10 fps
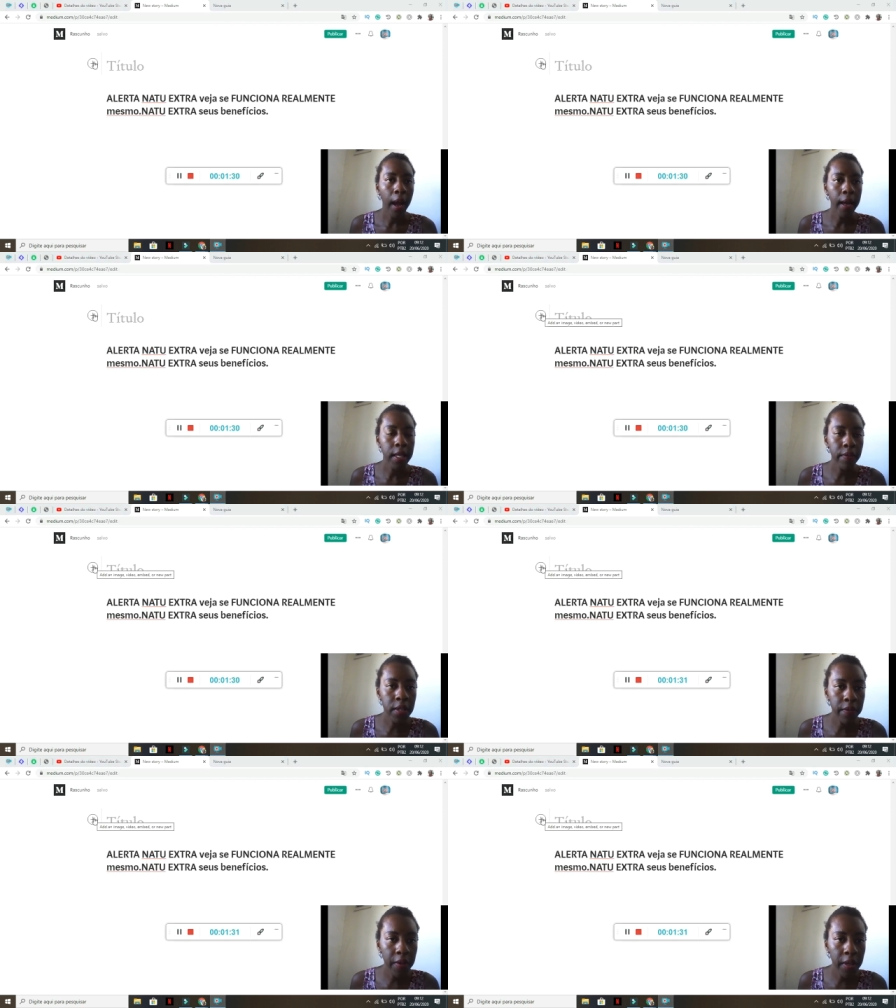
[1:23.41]
Aqui
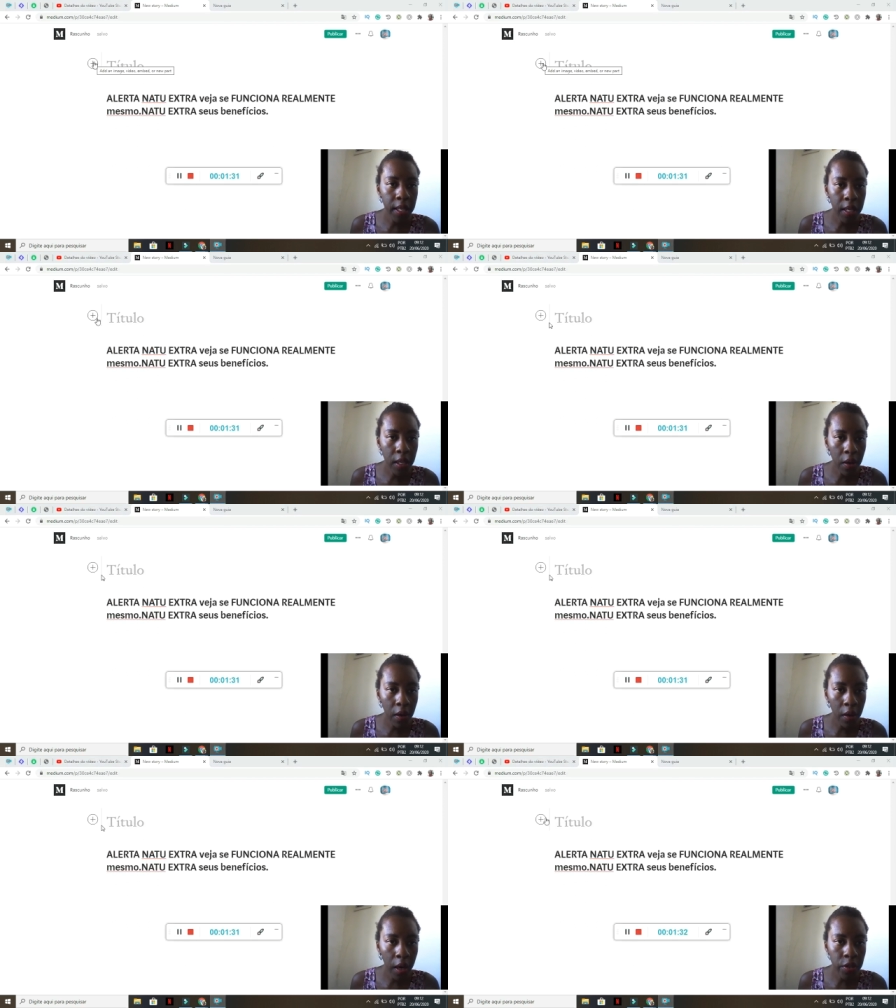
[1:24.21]
você vem aqui,
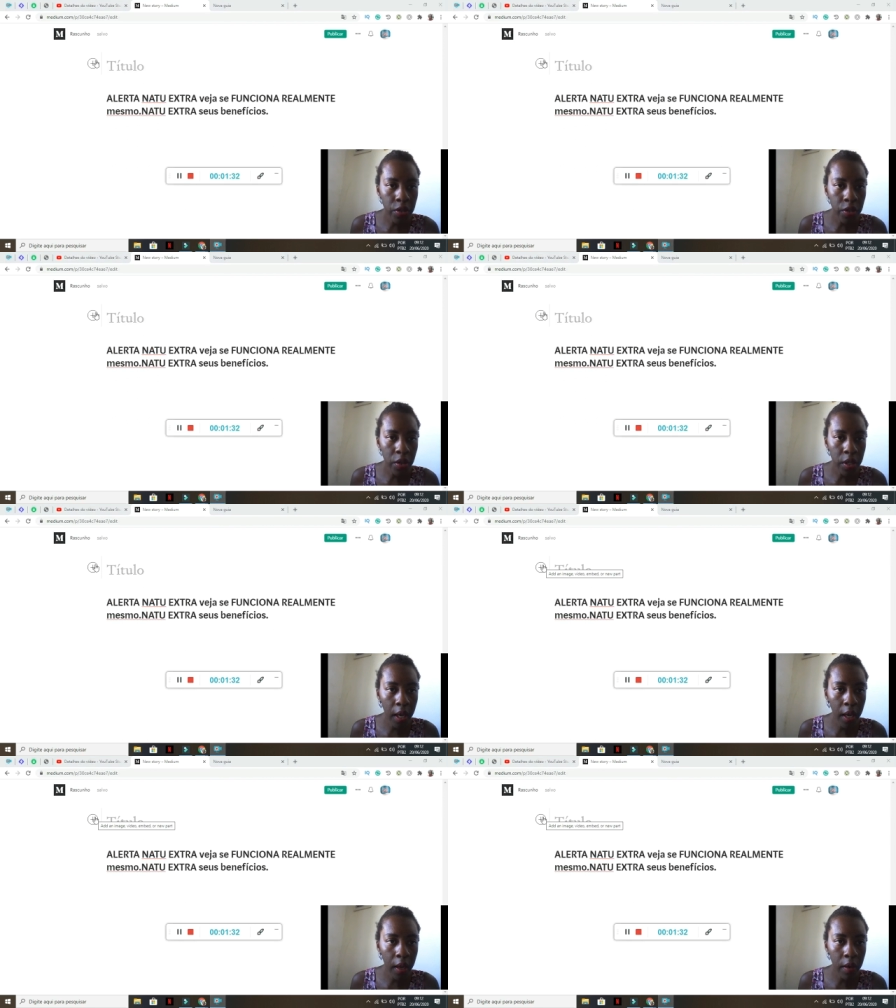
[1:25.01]
ó,
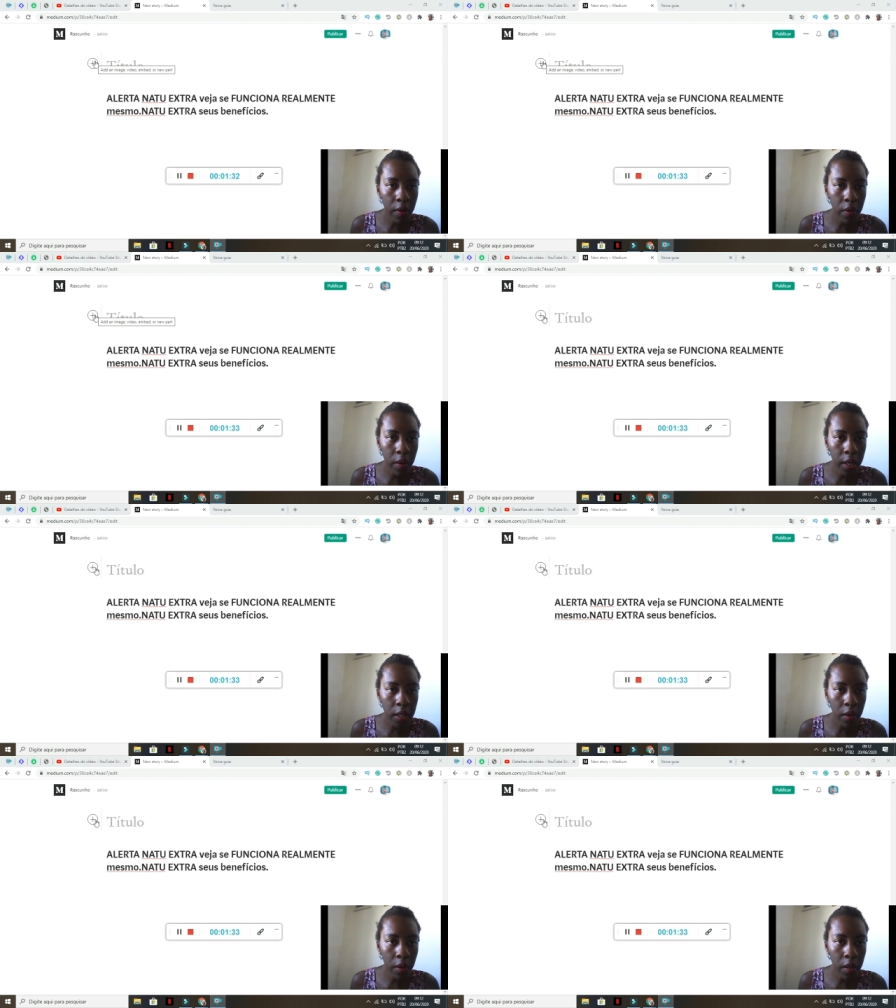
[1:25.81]
adicionar,
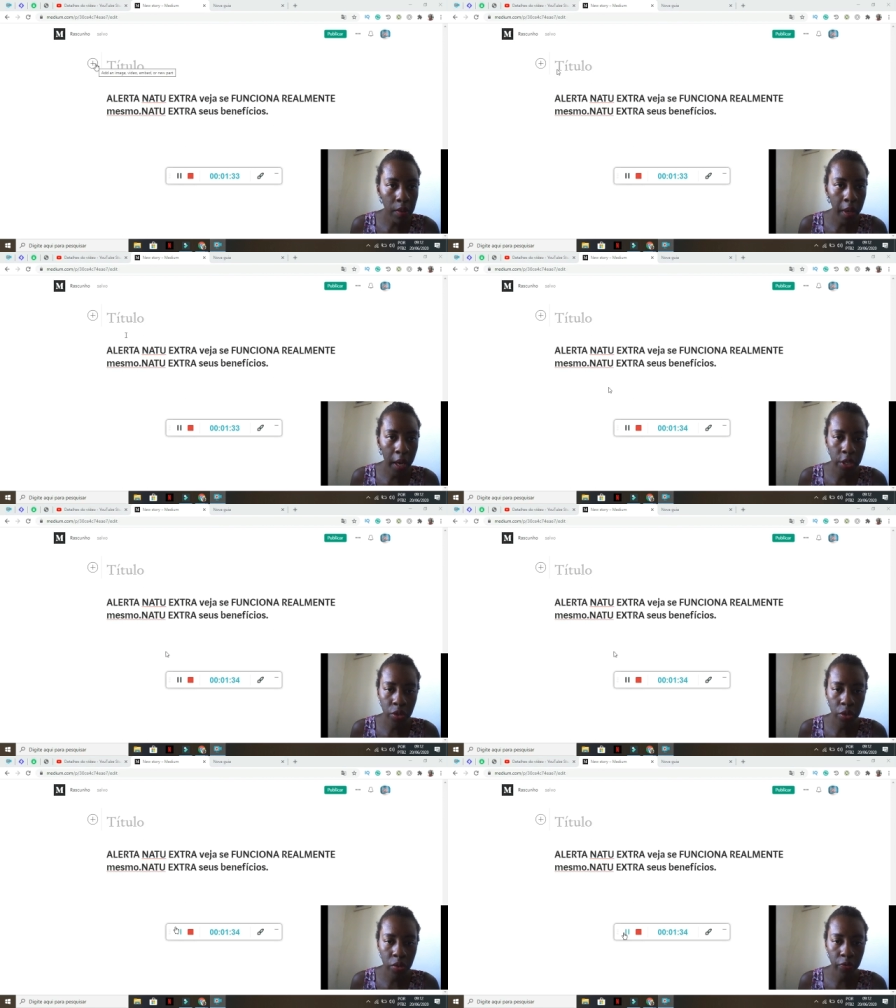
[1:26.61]
aqui, ó,
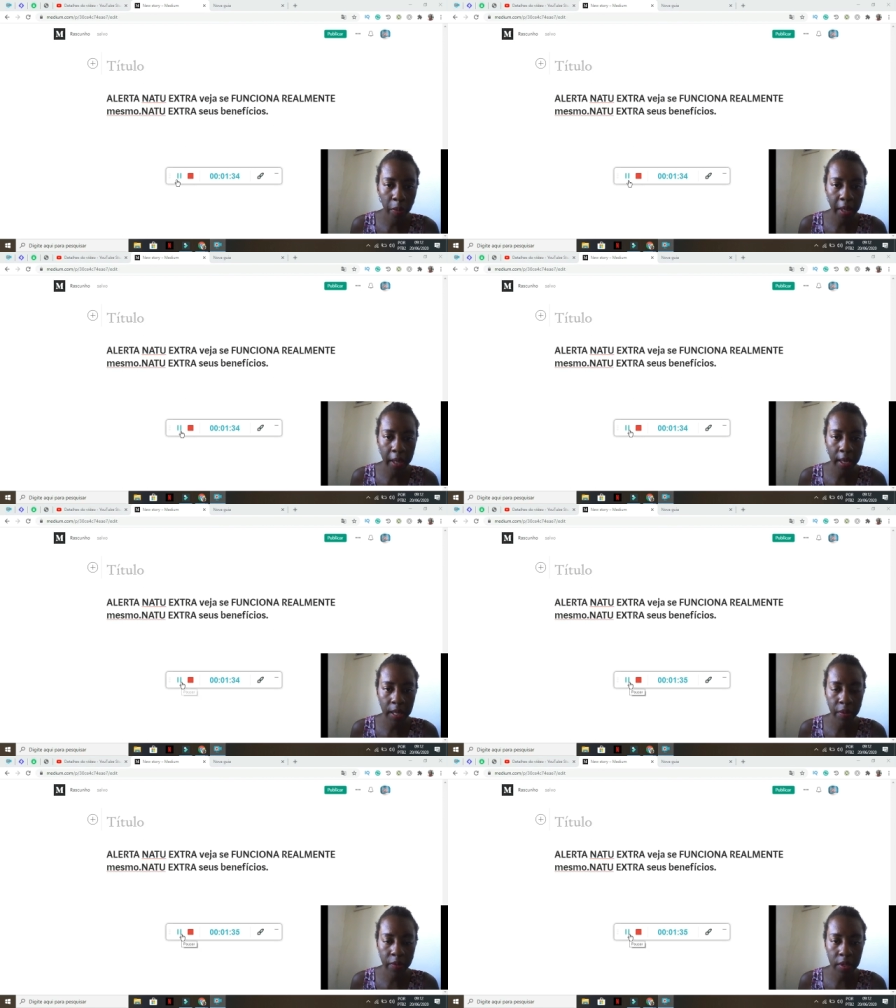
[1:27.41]
imagem, tudo. Vou pegar
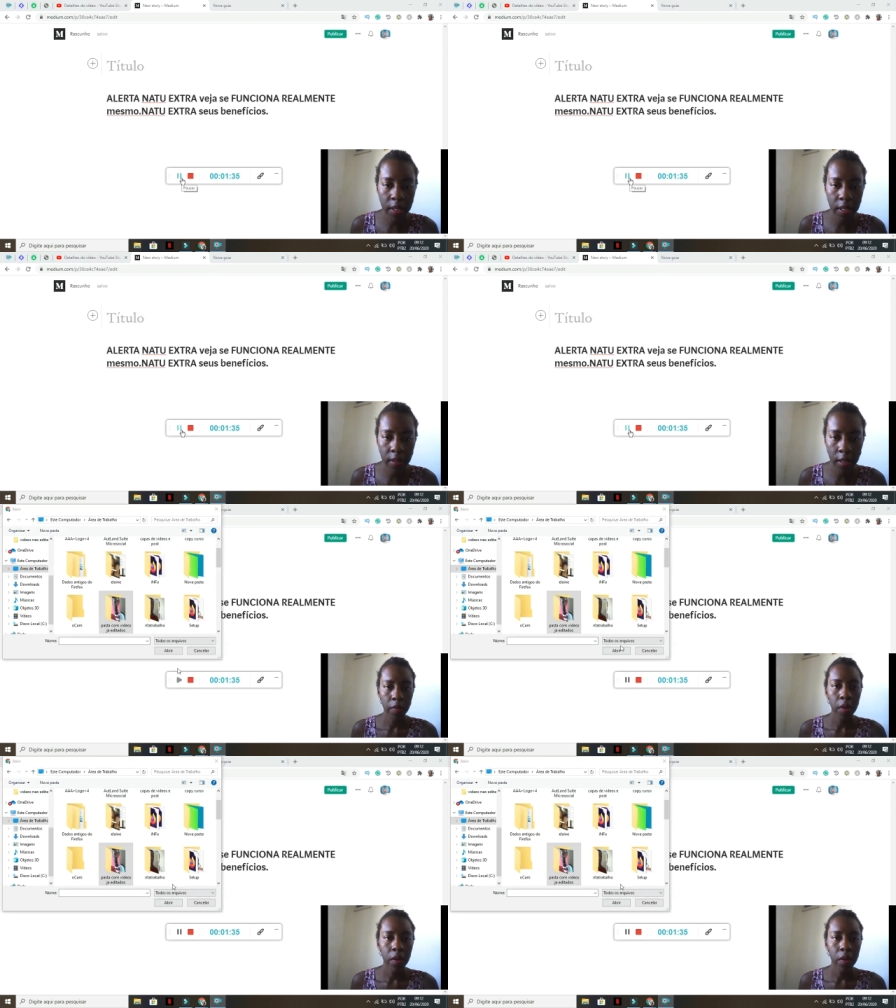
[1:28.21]
aqui para vocês verem.